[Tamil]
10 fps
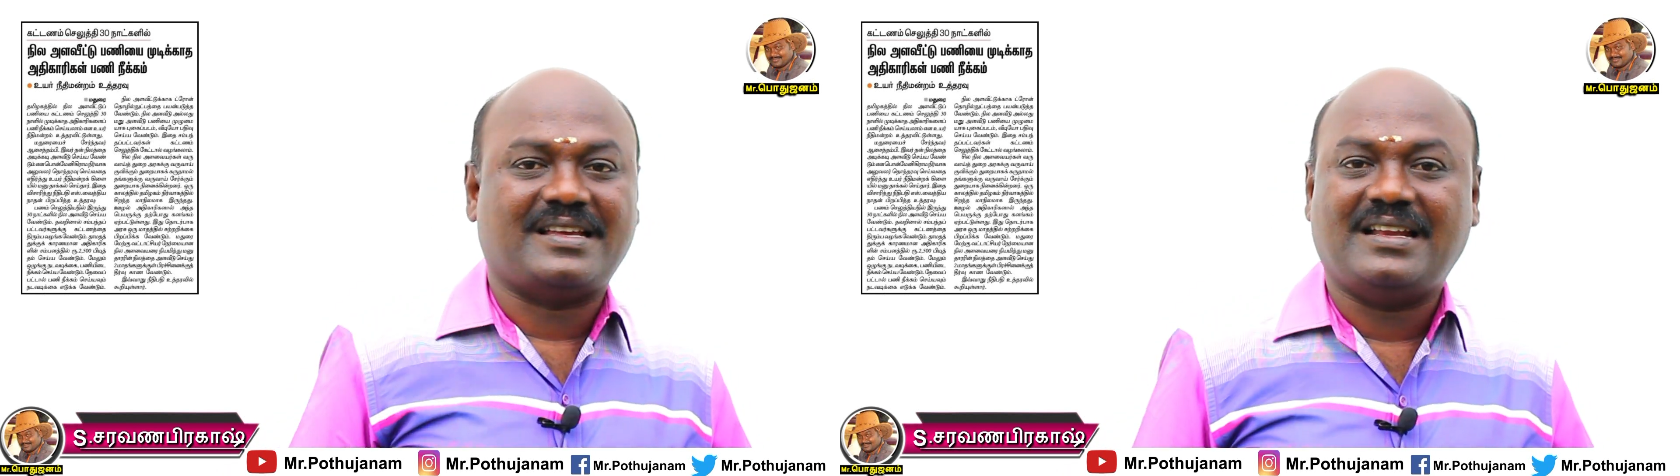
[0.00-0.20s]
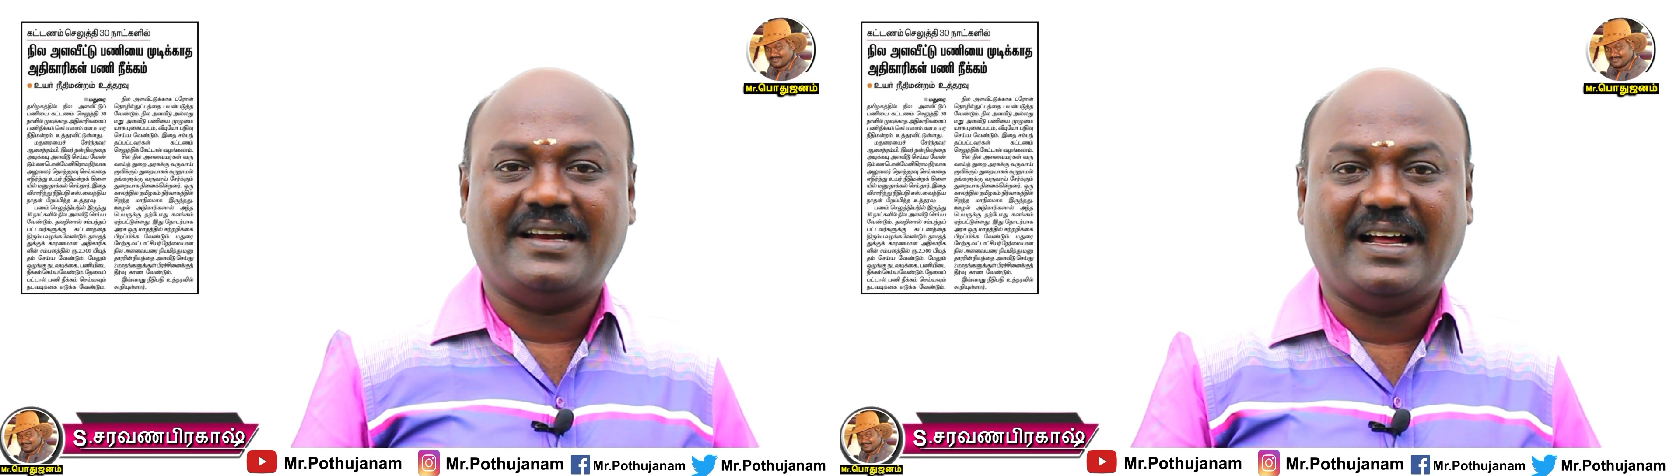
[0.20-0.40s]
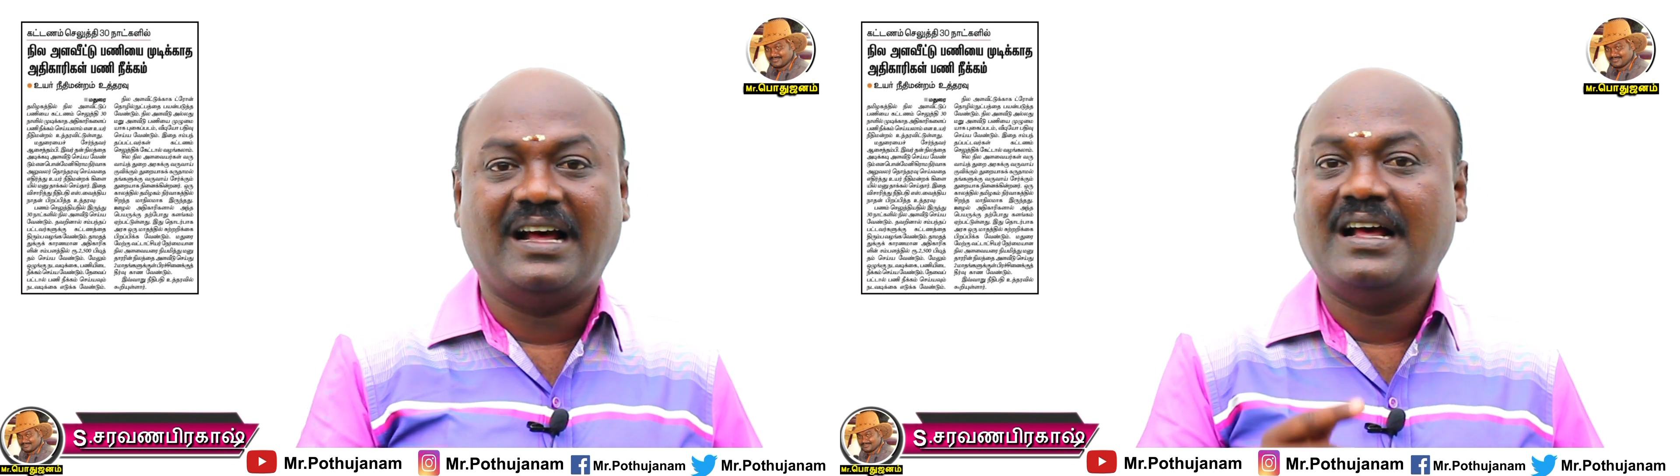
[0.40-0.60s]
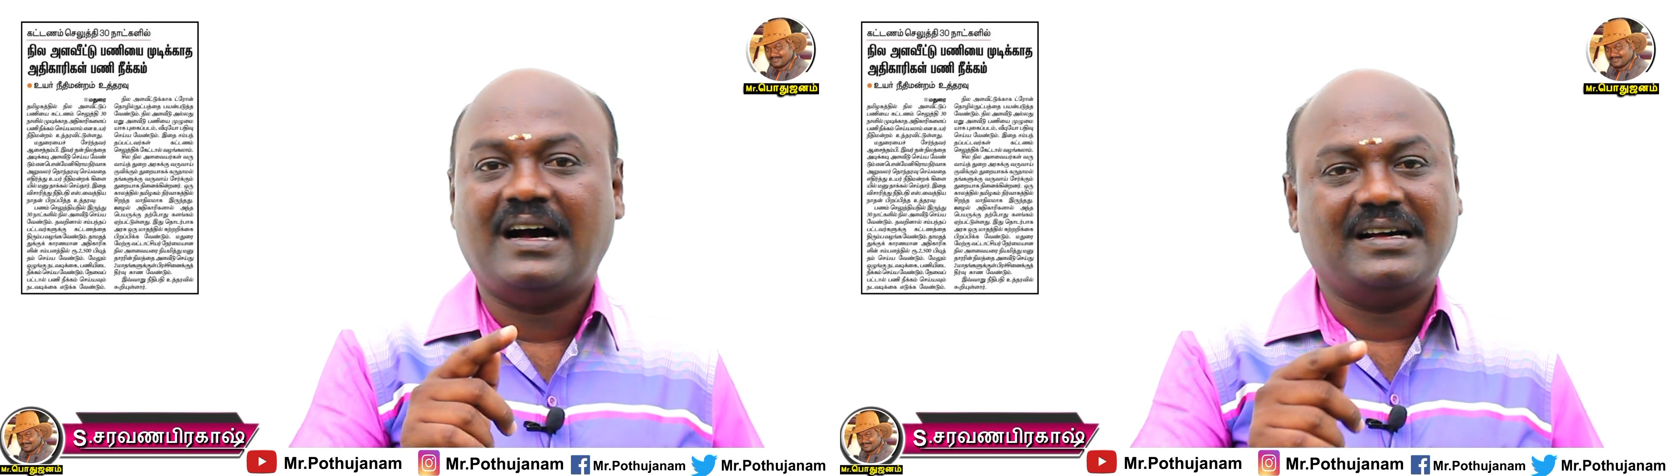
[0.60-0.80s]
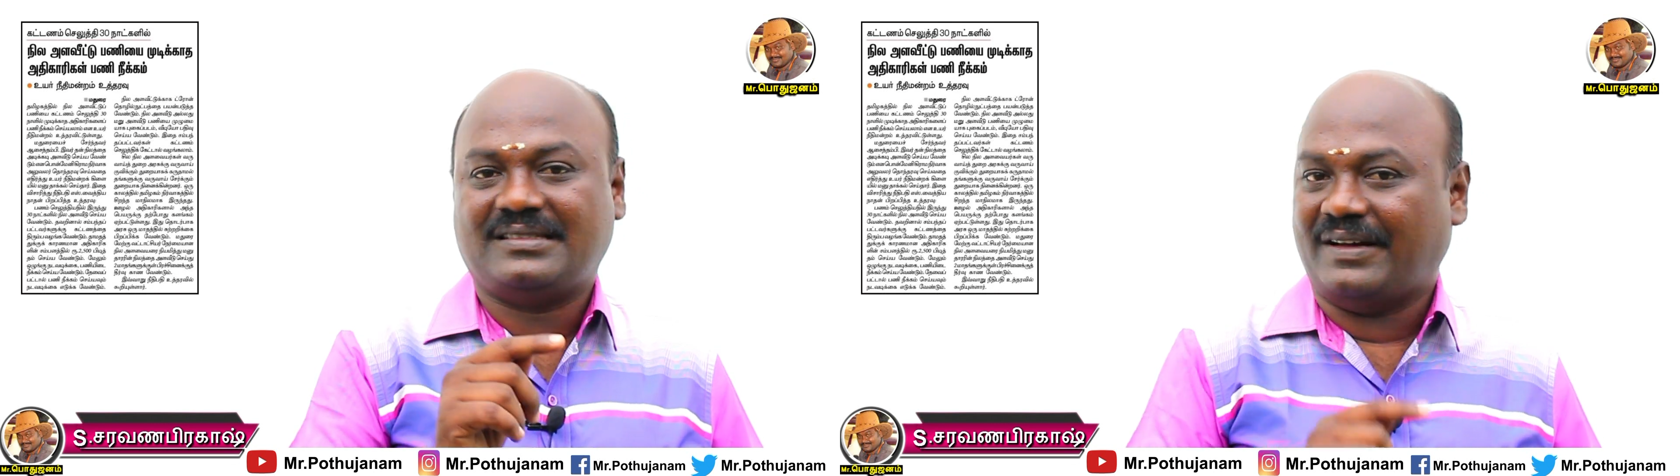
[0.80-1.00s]
செய்யலைன்னா
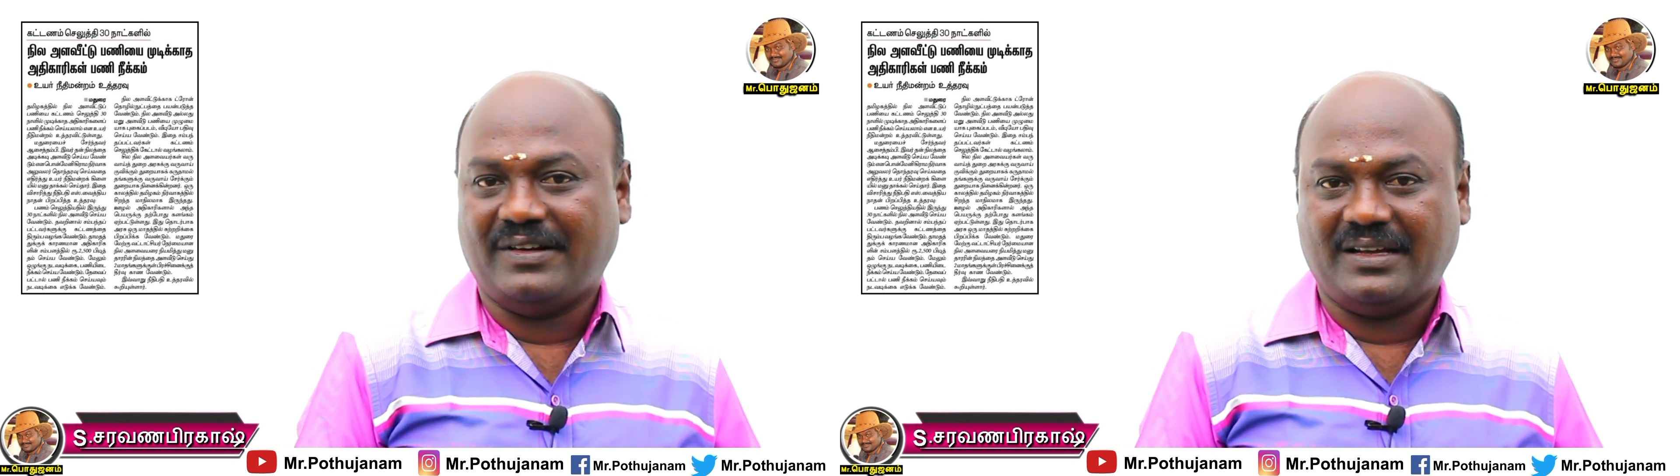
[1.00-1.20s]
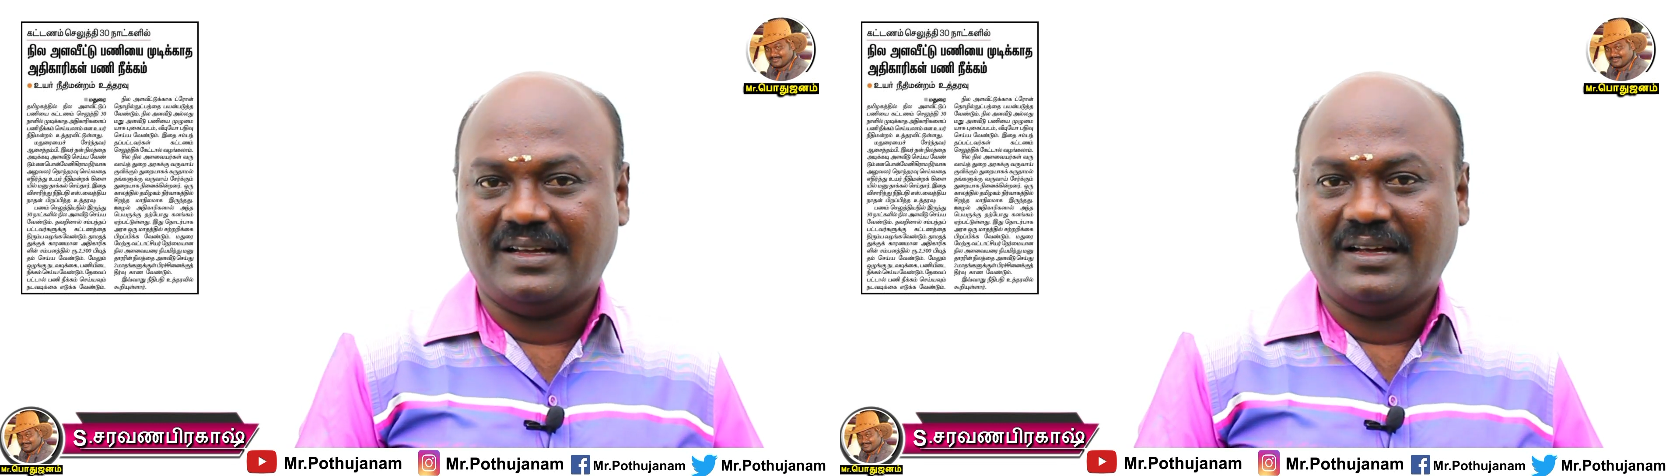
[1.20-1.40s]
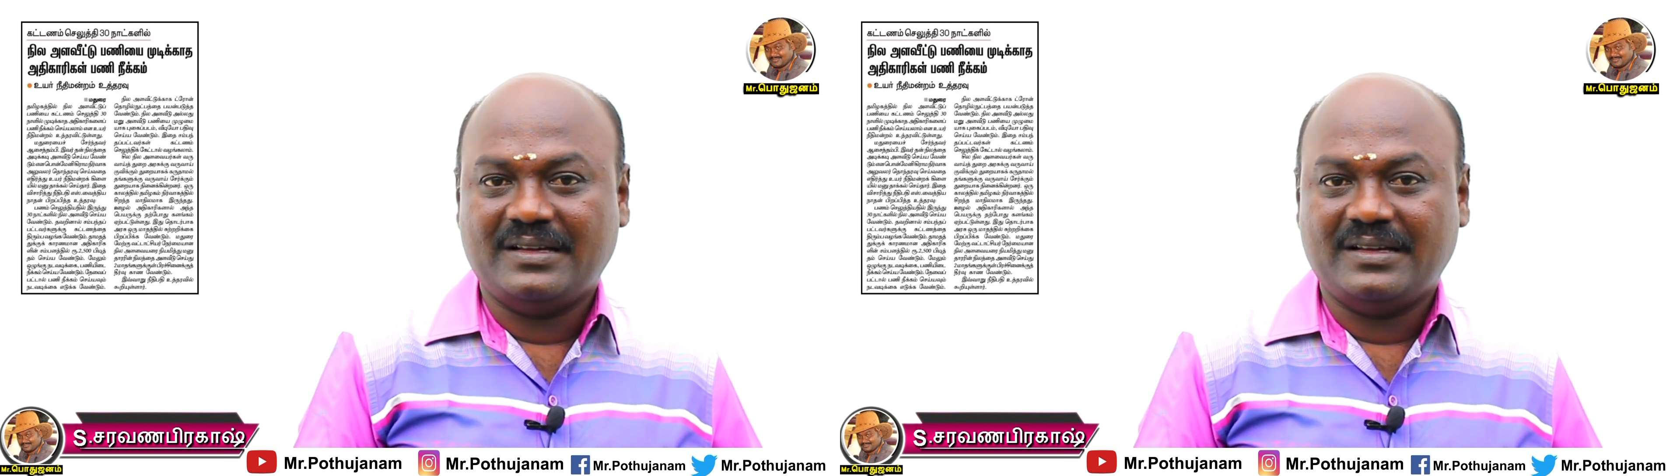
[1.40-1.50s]
அது தவறு